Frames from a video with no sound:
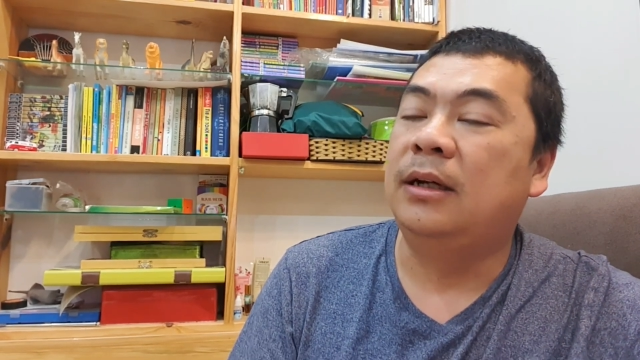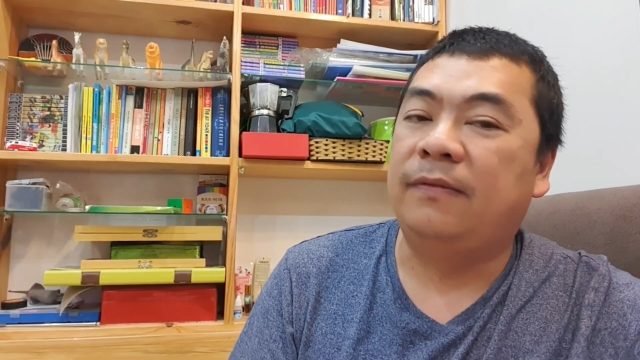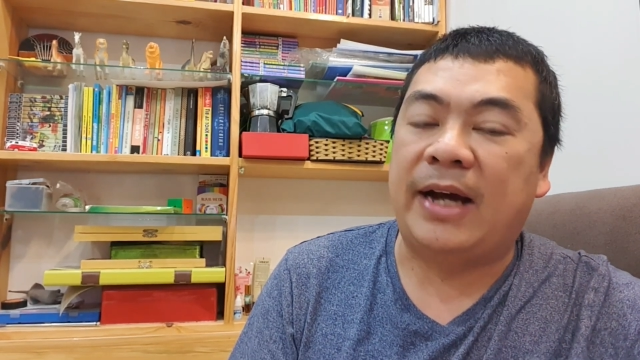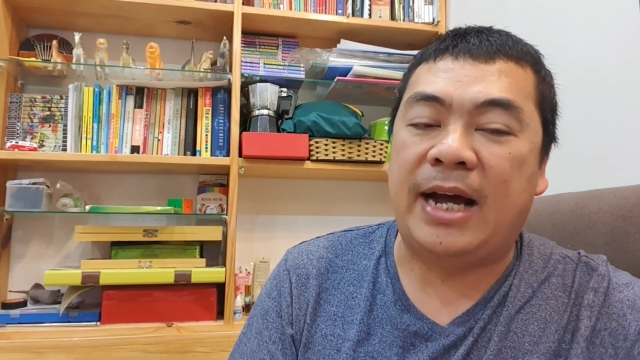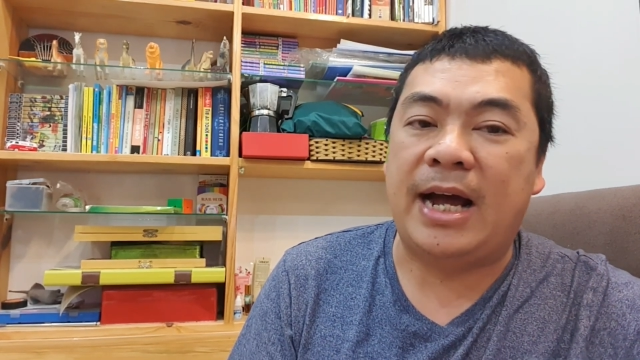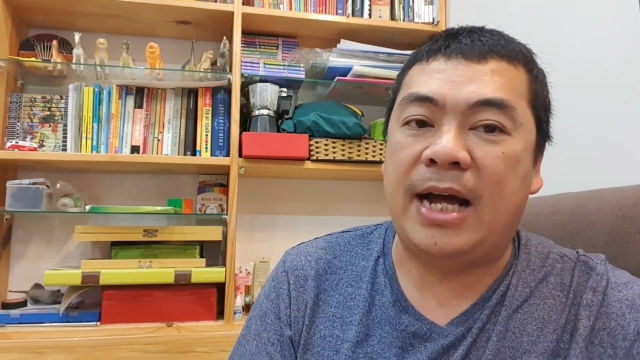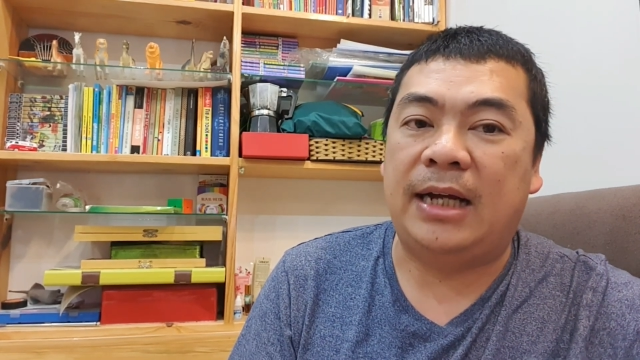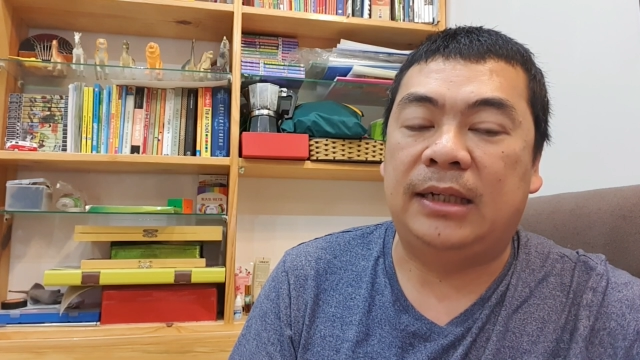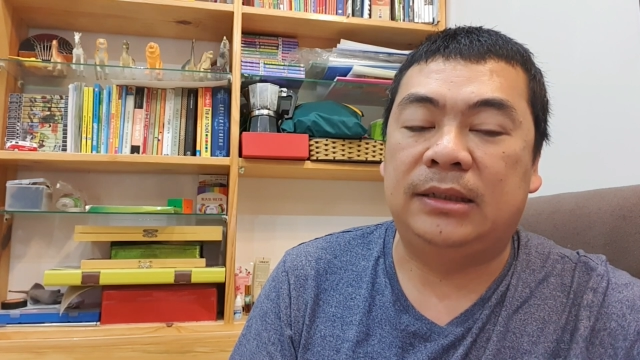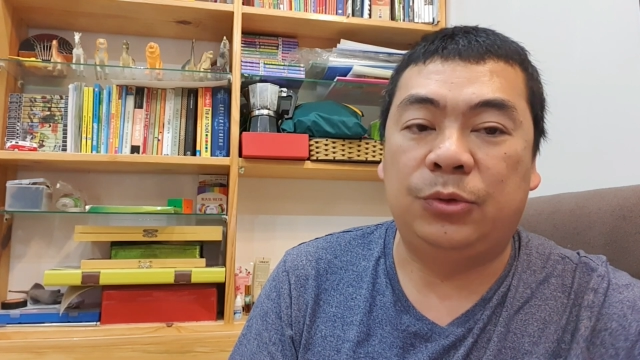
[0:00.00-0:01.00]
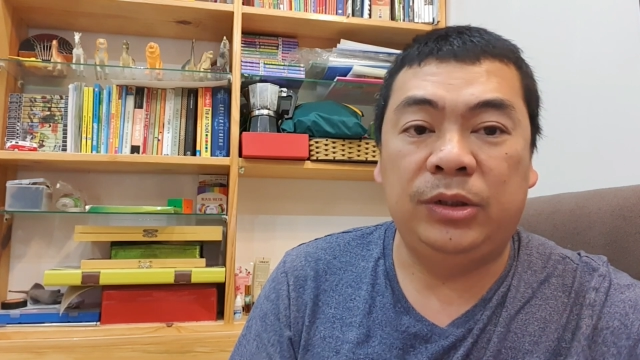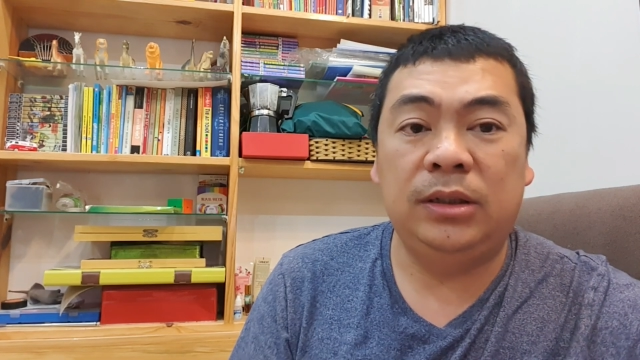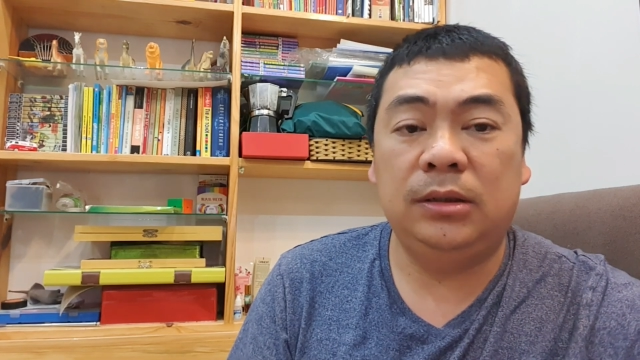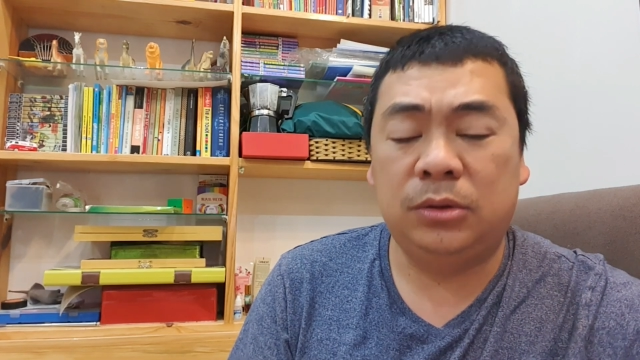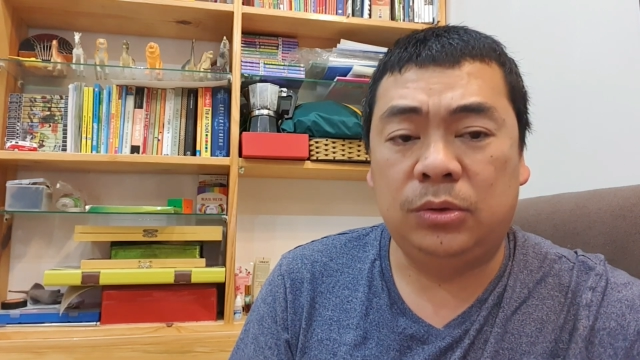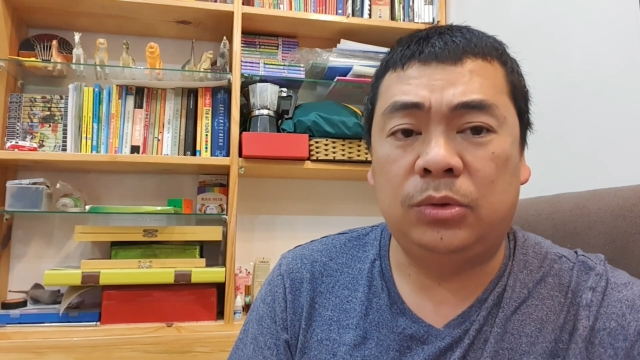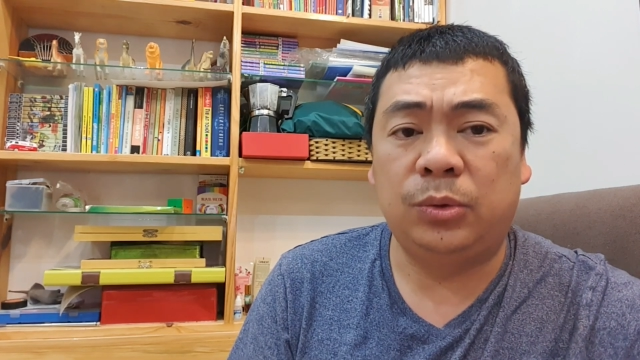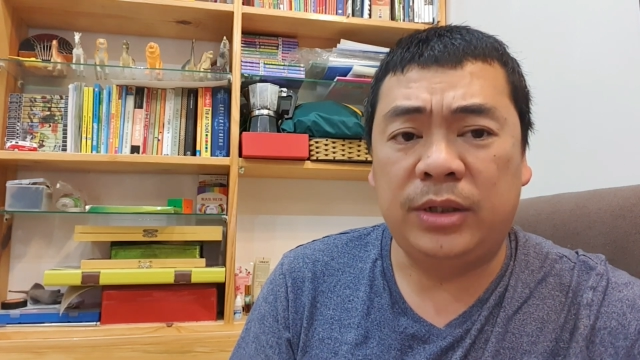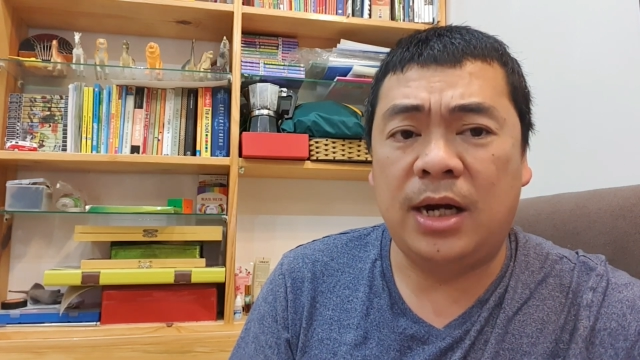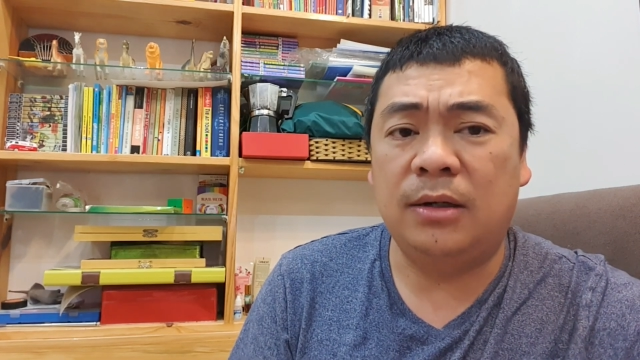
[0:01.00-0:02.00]
và tuổi
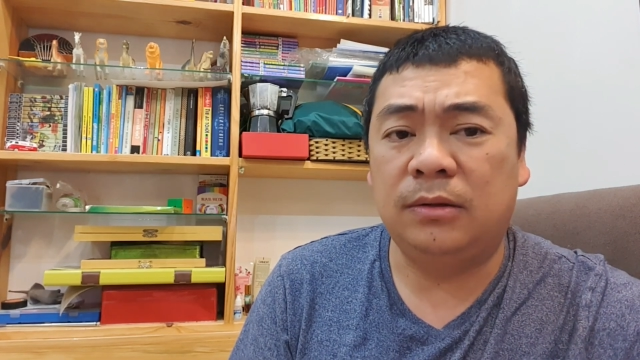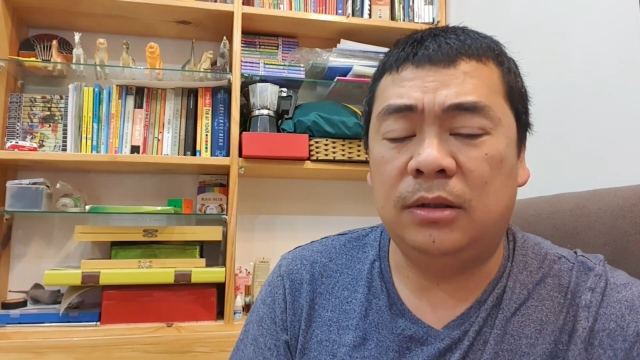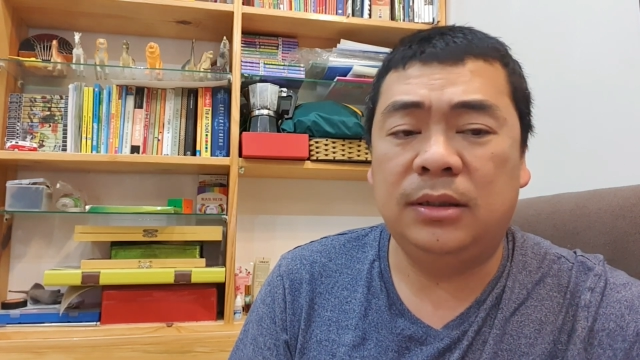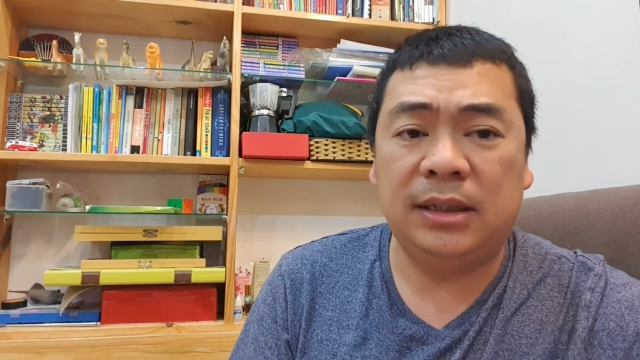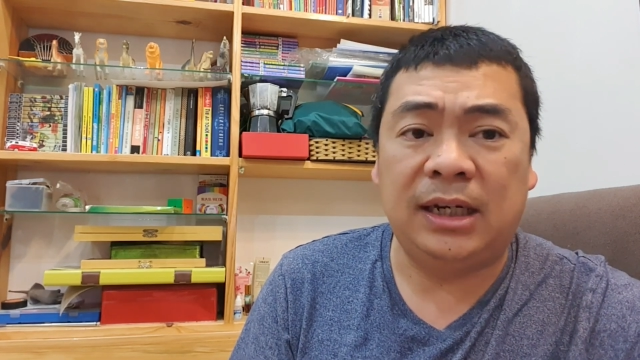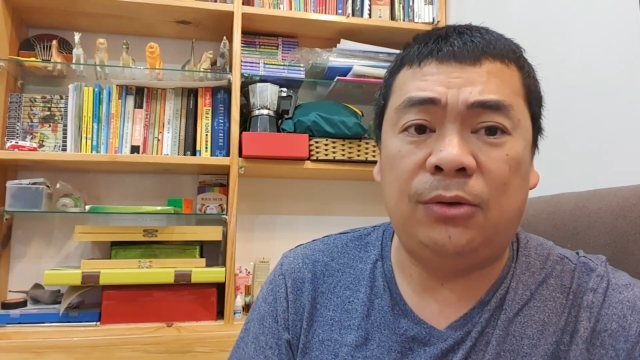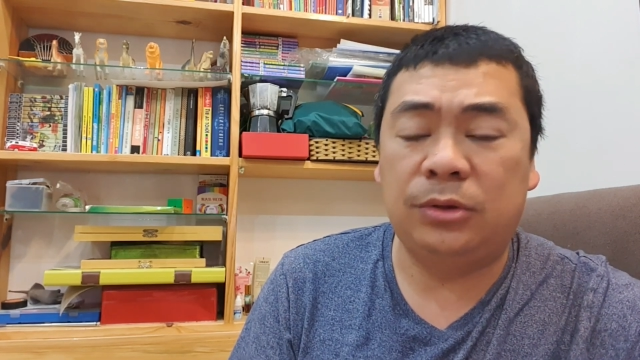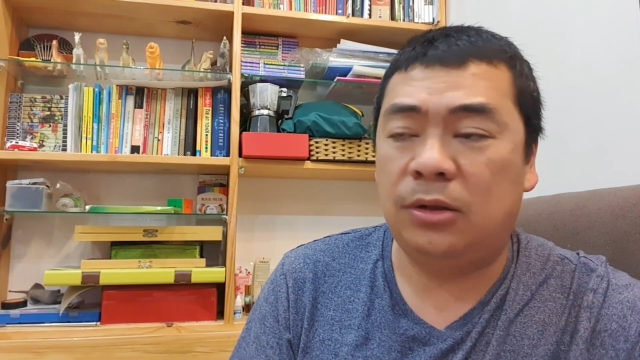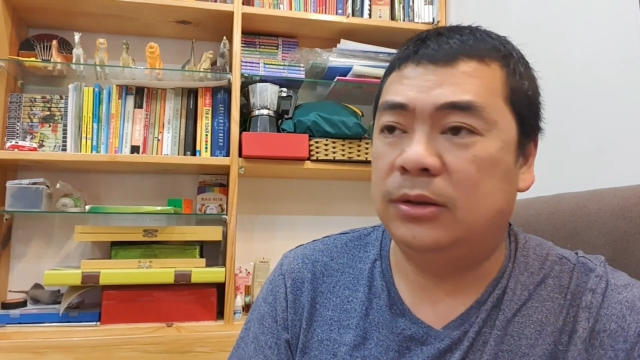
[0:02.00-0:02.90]
tuổi đời của nó rất lâu rồi.